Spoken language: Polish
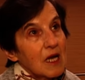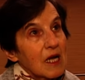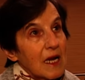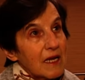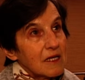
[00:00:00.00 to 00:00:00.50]

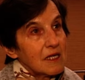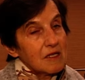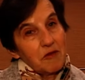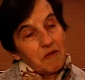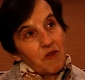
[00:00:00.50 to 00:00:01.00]

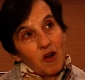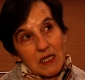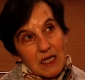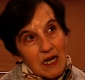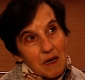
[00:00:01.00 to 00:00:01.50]
klarnet, viola
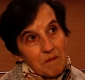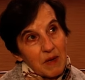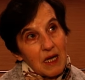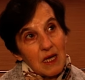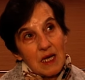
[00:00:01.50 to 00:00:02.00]
da
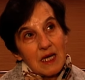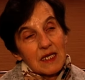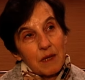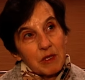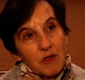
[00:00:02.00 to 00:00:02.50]
gamba,
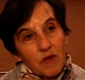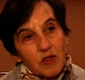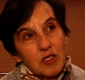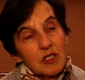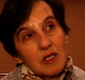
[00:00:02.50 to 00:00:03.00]
same
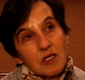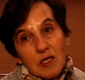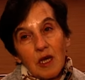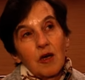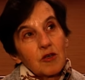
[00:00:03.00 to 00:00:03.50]
nowości, no i
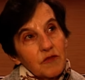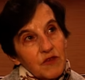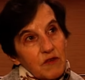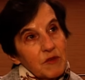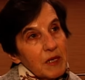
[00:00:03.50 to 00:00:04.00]

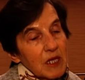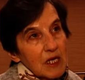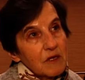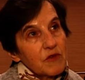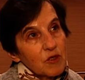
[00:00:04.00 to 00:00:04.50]
oczywiście
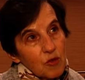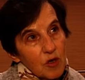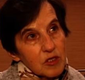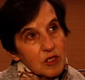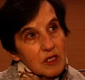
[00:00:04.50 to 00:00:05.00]
wspaniali
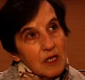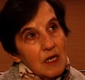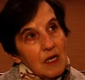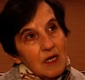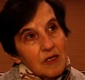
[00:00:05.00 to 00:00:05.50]
wirtuozi
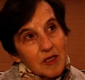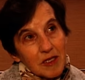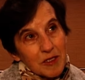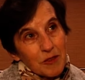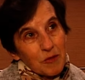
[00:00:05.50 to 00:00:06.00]
y, tych
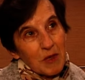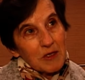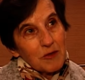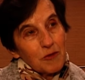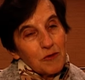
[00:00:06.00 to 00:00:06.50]

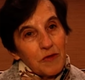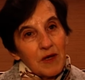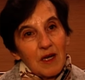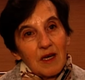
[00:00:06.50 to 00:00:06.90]
instrumentów,